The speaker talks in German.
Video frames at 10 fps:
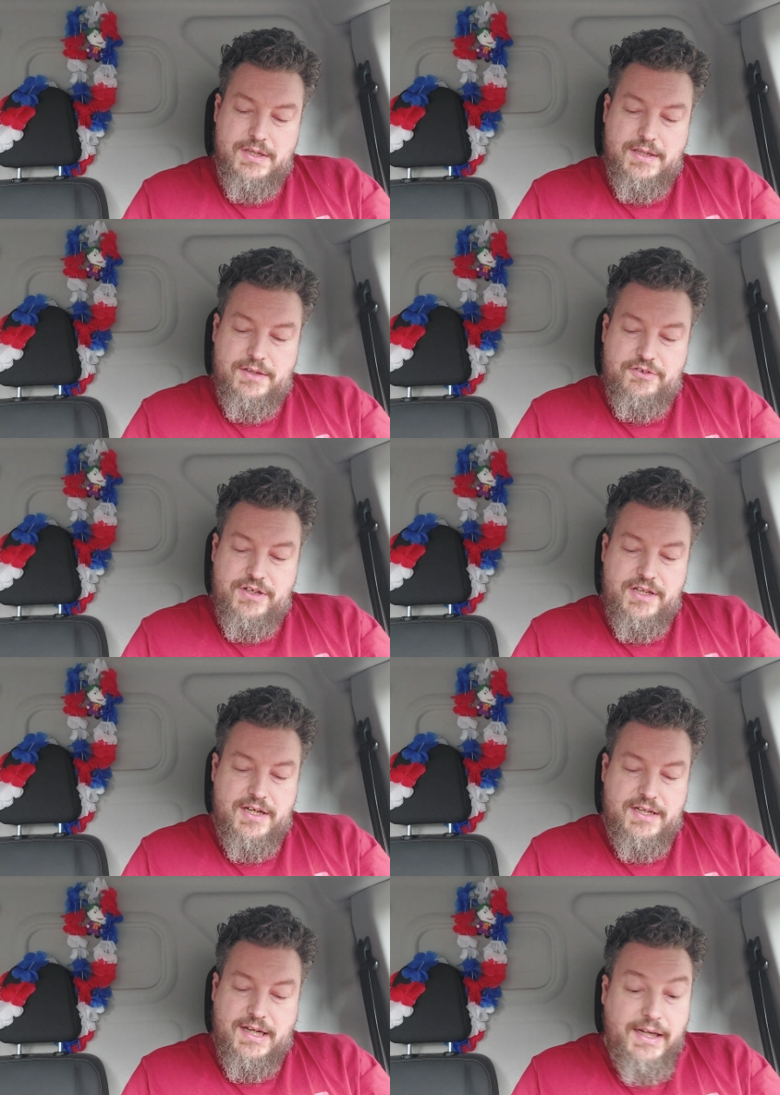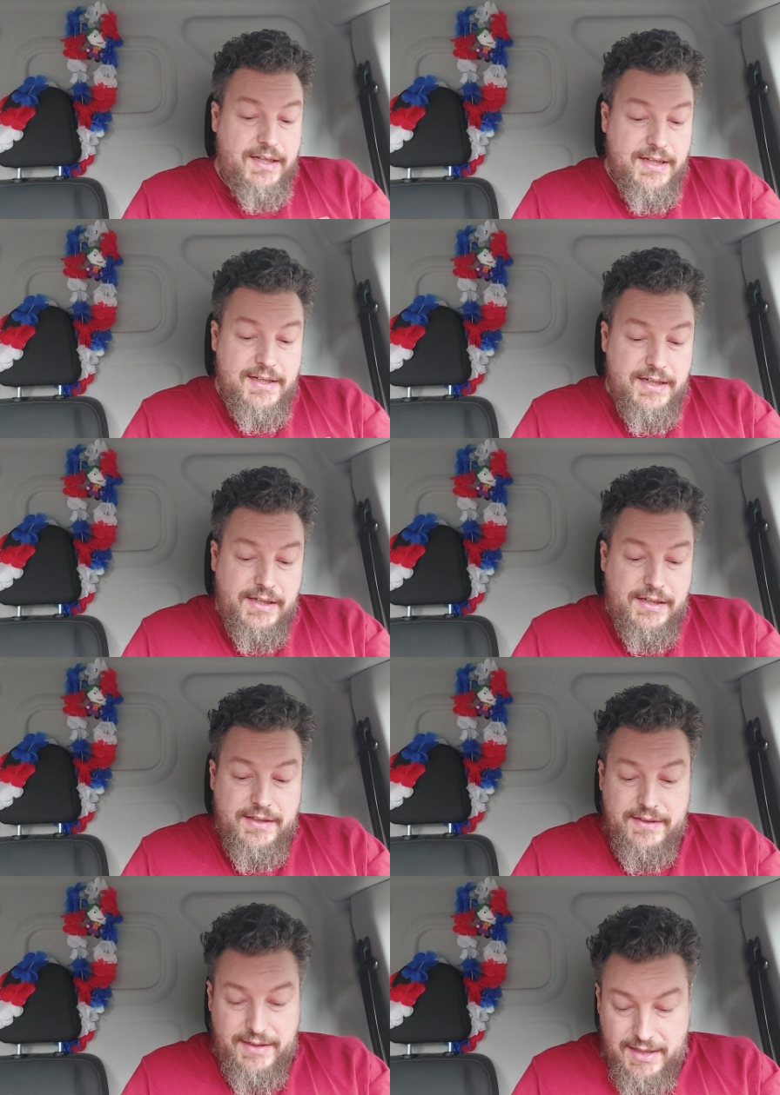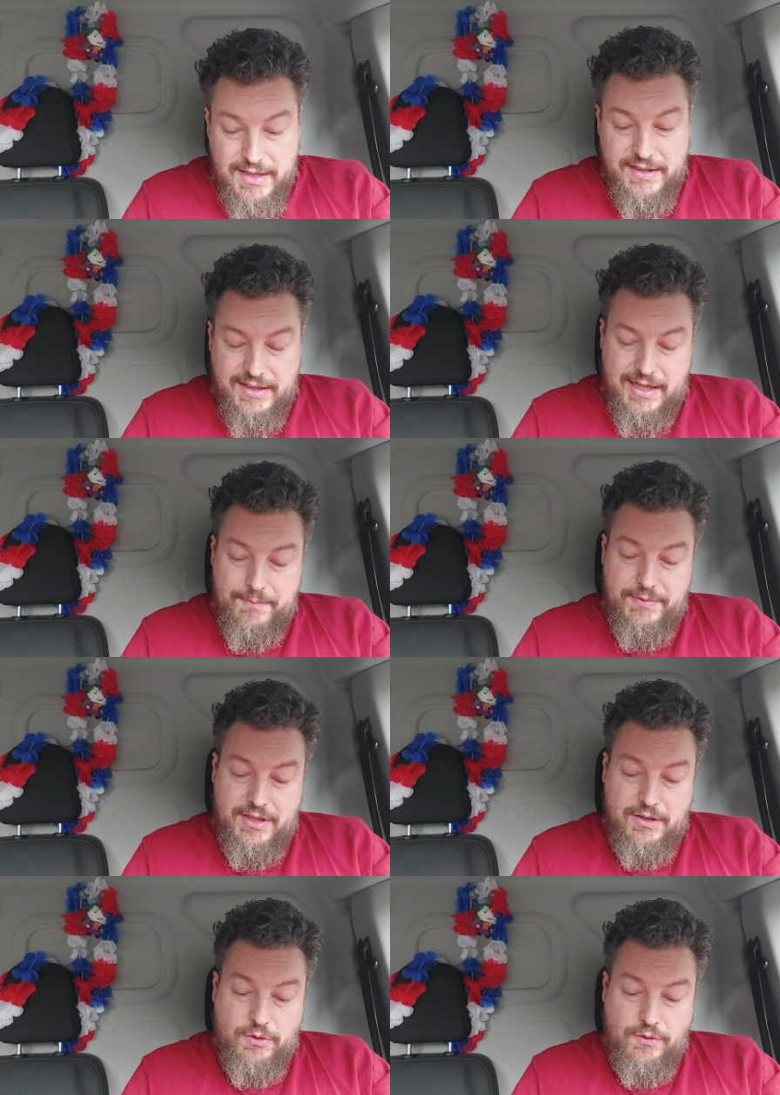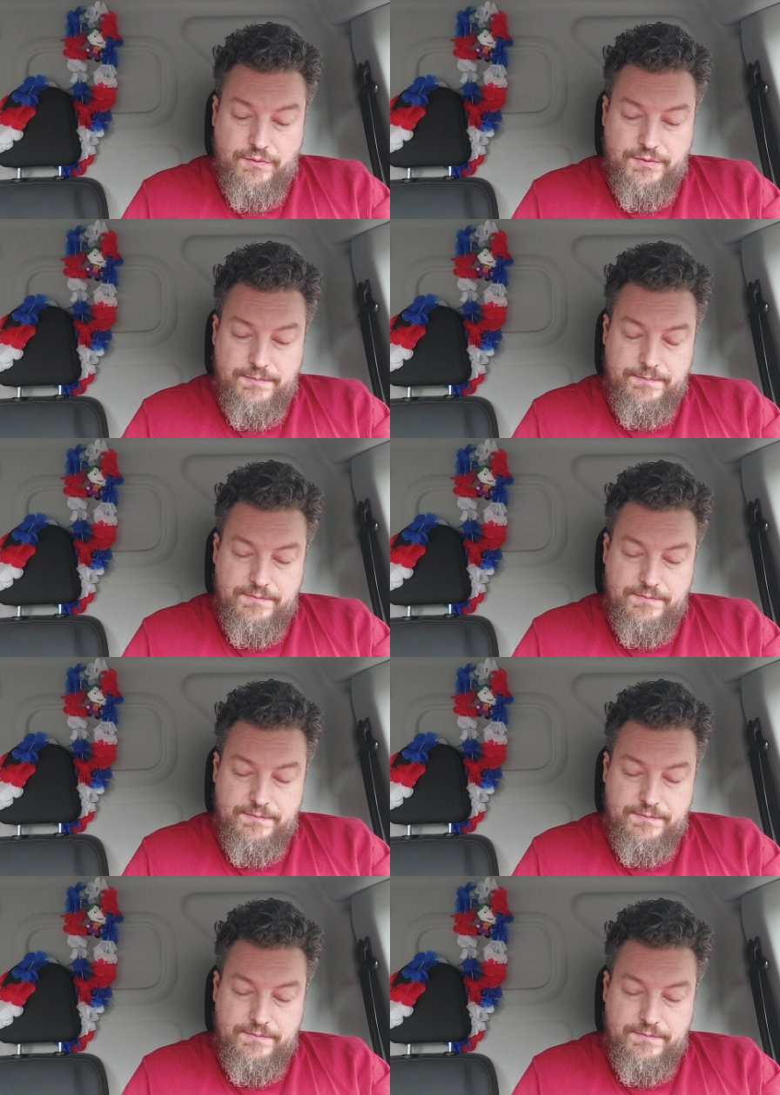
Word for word: Jetzt stehen da keinerlei Nährangaben drauf.